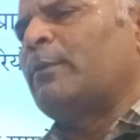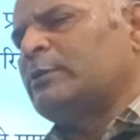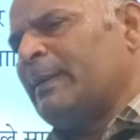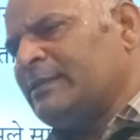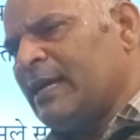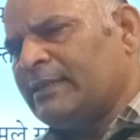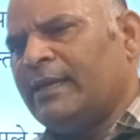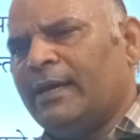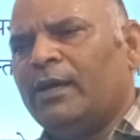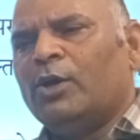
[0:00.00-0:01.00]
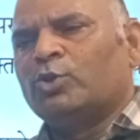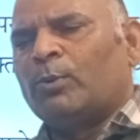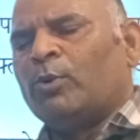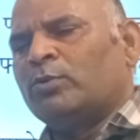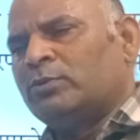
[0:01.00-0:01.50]
पुलिस फंस जाती है
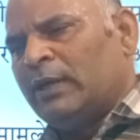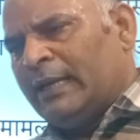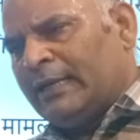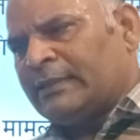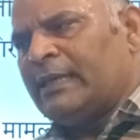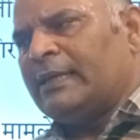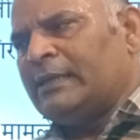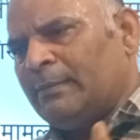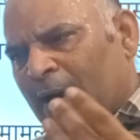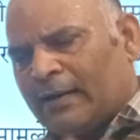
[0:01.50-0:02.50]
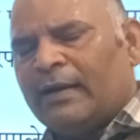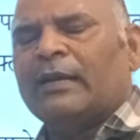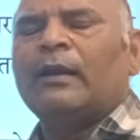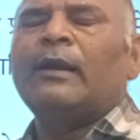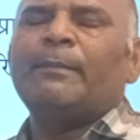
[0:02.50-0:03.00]
तो देरी करती है कि ये बाहर न
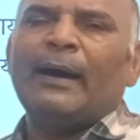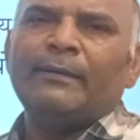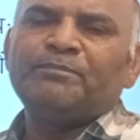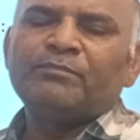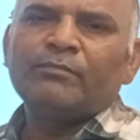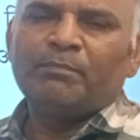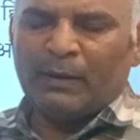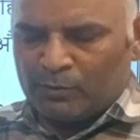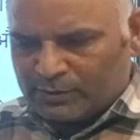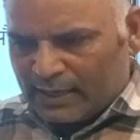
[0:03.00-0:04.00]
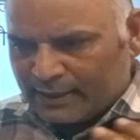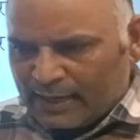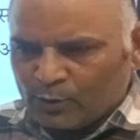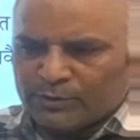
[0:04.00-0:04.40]
निकलने पाए फिर वो साठगांठ